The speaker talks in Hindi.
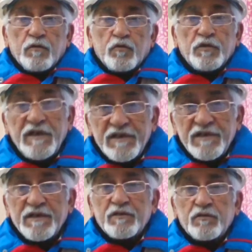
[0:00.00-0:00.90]
तो
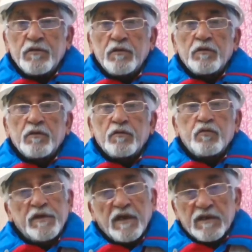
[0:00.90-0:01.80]
दीजिए
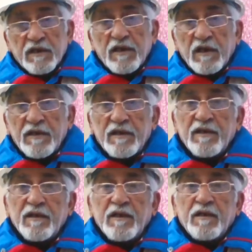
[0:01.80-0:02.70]
थोड़ी आदत डालिए
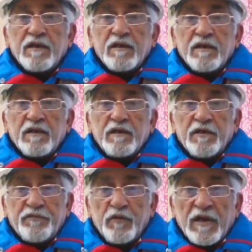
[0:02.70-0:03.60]

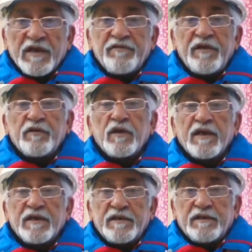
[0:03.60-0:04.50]
इफ़ यू लाइक वीडियो
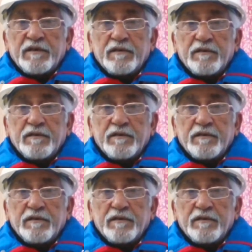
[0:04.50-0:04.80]
लाइक इट